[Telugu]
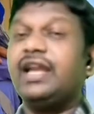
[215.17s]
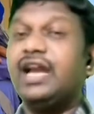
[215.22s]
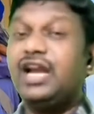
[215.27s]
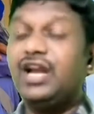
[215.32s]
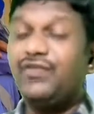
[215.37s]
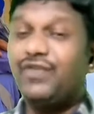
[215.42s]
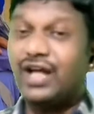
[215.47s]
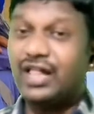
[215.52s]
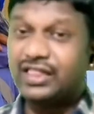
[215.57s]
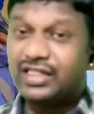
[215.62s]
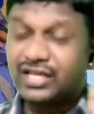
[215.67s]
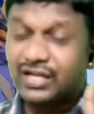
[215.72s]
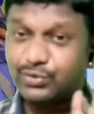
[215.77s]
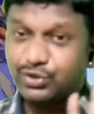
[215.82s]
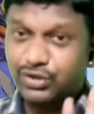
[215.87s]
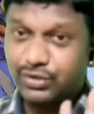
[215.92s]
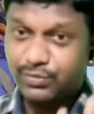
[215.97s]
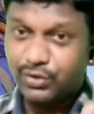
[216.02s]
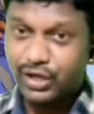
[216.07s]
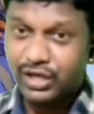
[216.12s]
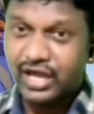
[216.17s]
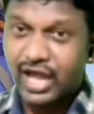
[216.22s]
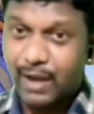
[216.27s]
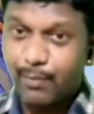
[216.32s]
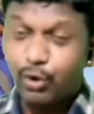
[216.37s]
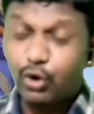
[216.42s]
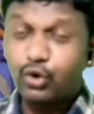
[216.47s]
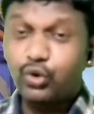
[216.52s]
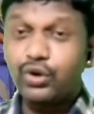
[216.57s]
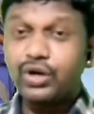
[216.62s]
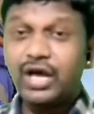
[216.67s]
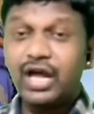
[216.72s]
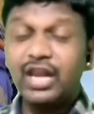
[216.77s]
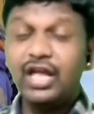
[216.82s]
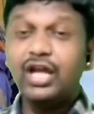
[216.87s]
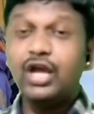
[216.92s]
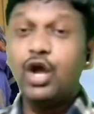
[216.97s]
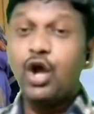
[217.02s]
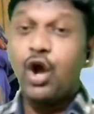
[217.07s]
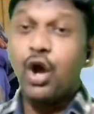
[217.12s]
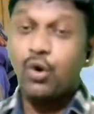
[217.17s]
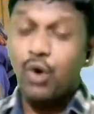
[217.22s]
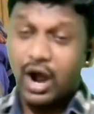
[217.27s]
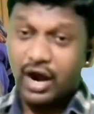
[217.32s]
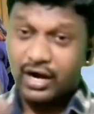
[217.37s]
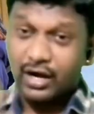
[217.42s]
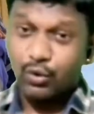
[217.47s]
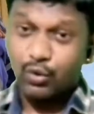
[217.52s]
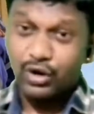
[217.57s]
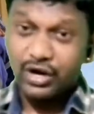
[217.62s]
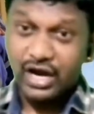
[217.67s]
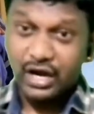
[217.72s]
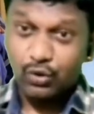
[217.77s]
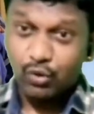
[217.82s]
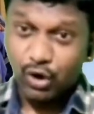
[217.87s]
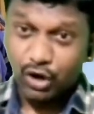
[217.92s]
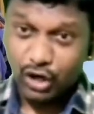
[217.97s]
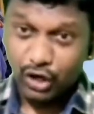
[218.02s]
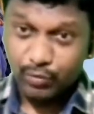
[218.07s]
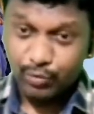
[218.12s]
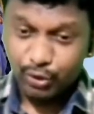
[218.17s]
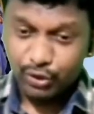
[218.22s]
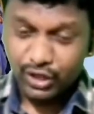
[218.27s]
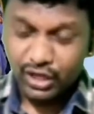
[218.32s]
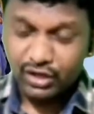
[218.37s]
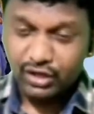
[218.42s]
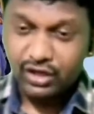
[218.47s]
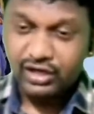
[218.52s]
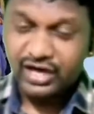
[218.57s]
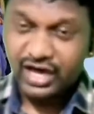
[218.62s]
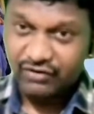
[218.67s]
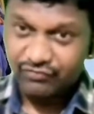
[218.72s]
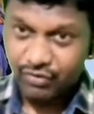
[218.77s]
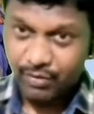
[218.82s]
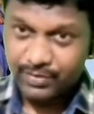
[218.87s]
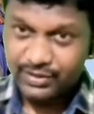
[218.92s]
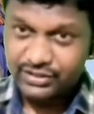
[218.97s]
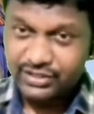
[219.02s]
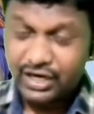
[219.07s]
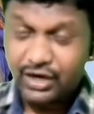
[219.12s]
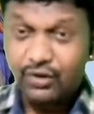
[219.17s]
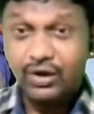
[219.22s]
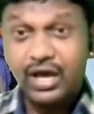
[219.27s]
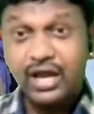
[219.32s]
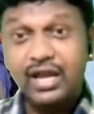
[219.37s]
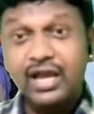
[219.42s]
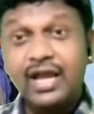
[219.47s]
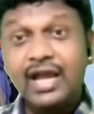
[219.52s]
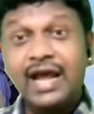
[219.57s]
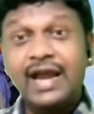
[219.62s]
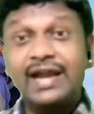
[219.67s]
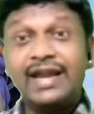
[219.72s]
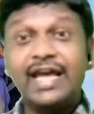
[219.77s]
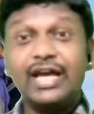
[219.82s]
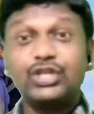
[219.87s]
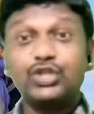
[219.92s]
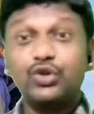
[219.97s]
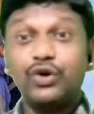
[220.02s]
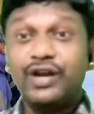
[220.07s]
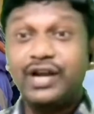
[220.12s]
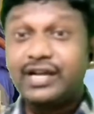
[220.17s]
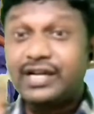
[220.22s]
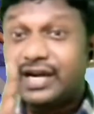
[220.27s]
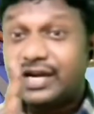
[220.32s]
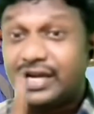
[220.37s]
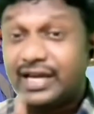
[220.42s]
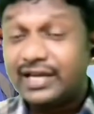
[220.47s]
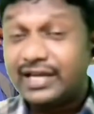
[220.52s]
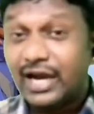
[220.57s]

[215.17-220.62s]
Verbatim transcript: రెండు వేల జిరమ్స్ మీకు అమౌంట్ ఉండాలి అక్కడ ఉండని హోటల్ బుకింగ్ కన్ఫర్మేషన్ అయి ఉండాలి నెక్స్ట్ రిటర్న్